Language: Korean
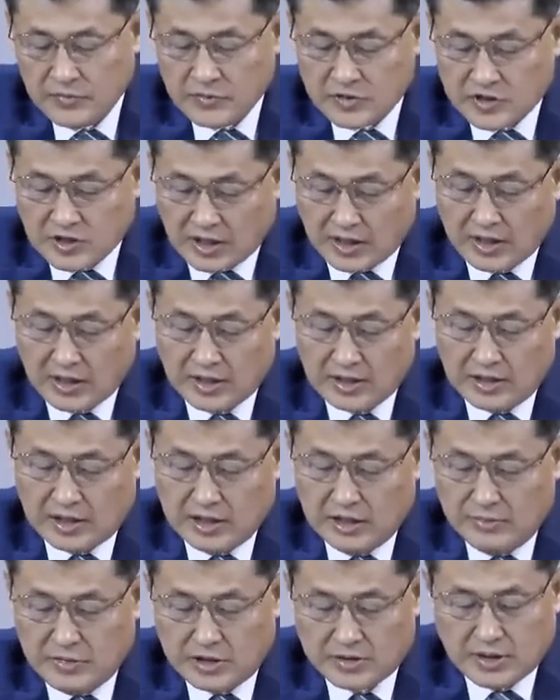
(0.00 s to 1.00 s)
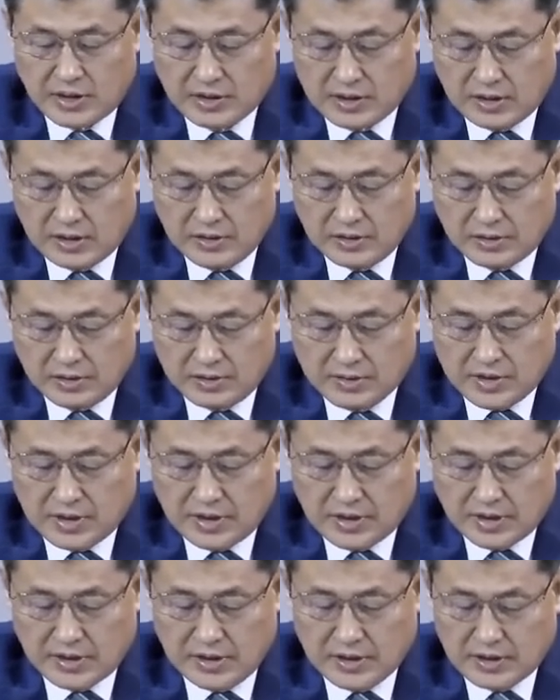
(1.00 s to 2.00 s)
자, 하나님의 생각은 어떤
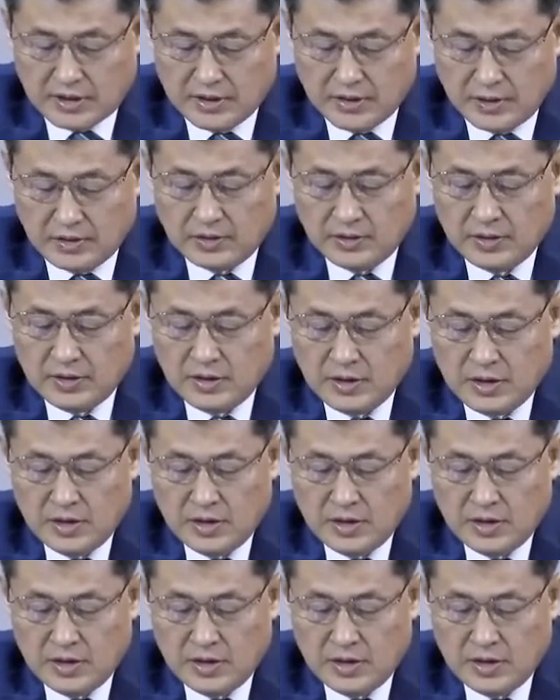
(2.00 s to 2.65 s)
생각일까요?